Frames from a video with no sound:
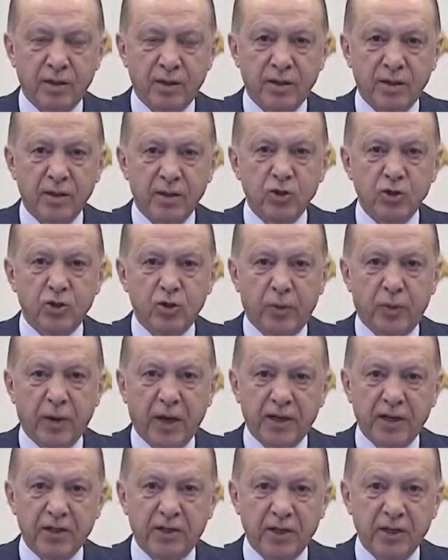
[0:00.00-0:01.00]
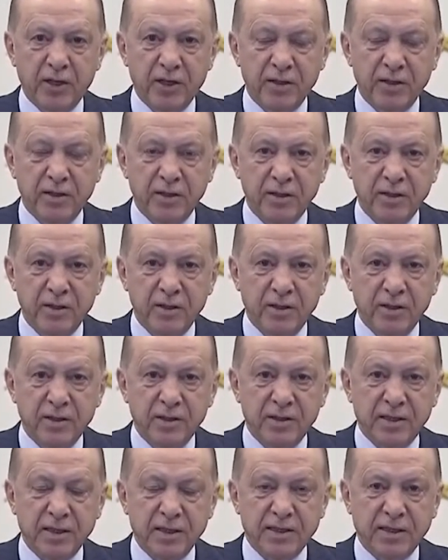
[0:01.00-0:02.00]
Ilısu Barajı
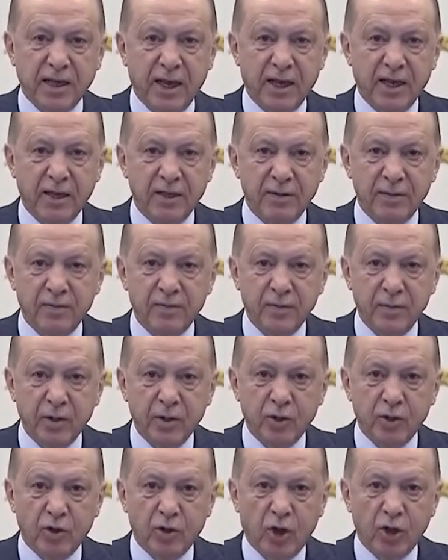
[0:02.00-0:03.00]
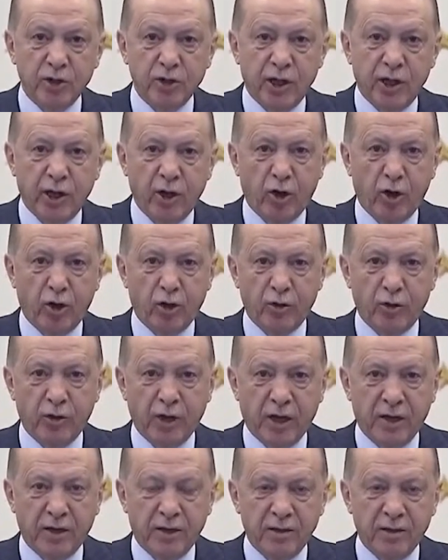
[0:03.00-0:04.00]
sizlerin gözleri
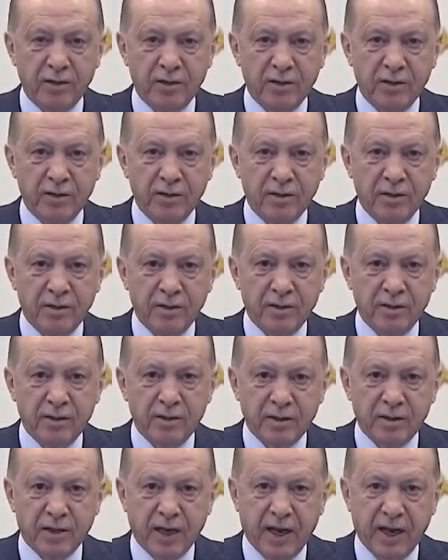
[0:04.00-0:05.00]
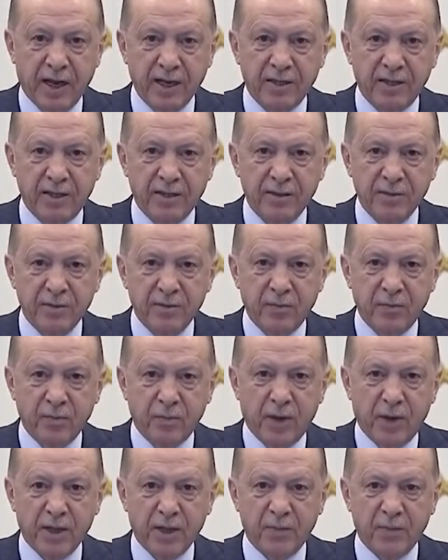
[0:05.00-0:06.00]
önünde. Gerek
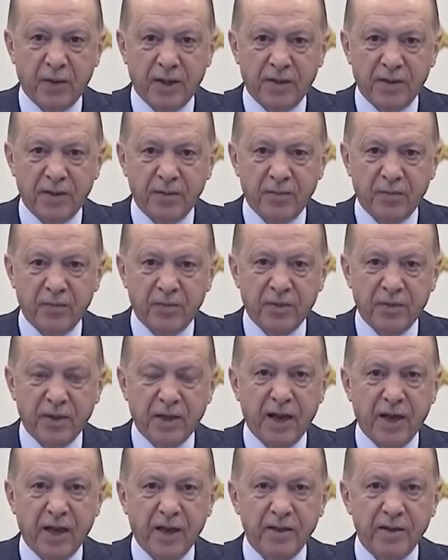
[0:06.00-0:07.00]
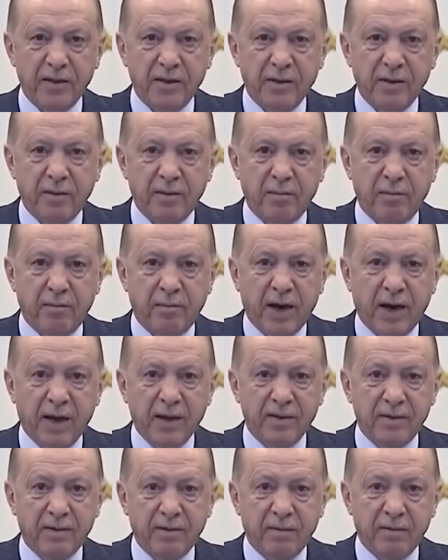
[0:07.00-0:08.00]
Batman, gerek
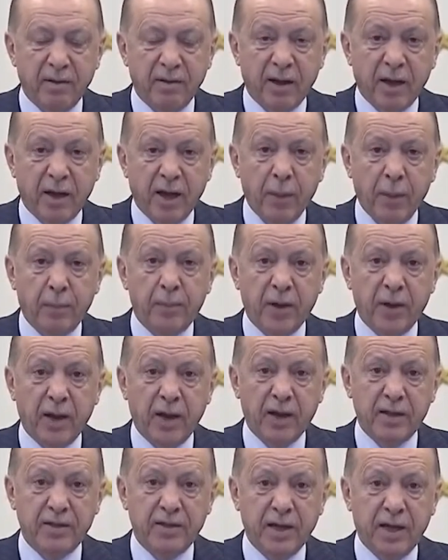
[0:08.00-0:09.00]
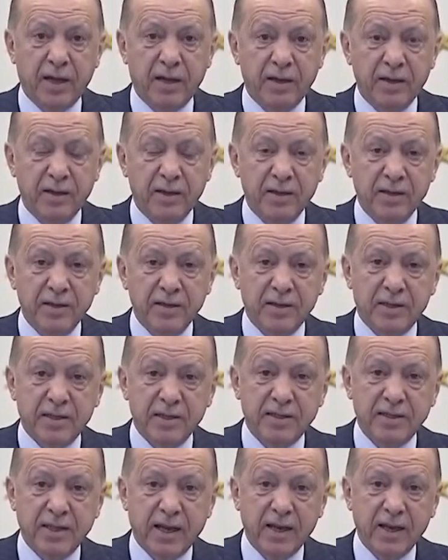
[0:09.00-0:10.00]
Mardin hep birlikte
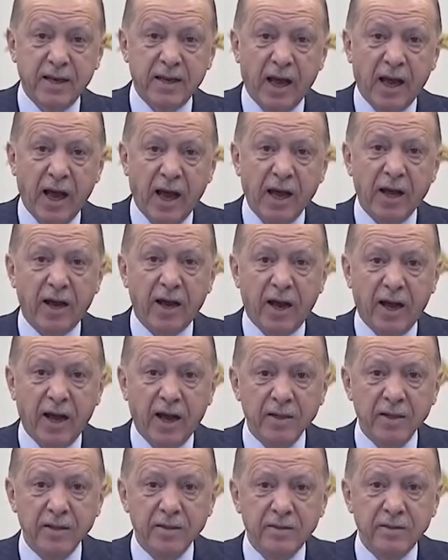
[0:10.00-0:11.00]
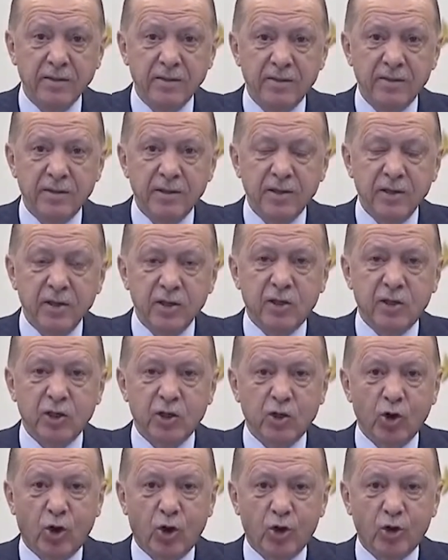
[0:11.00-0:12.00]
sizlerin her an iç
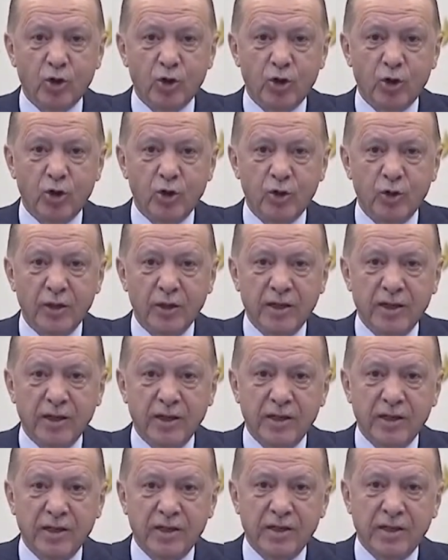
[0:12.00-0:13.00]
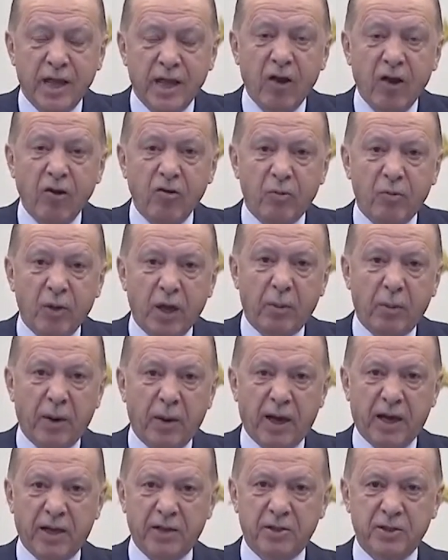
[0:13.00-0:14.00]
içe olduğu dev bir
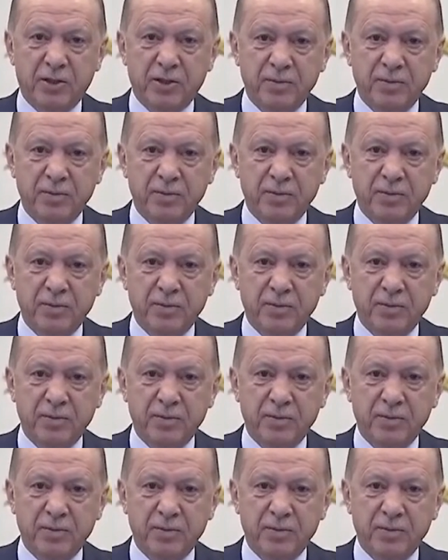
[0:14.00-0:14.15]
baraj.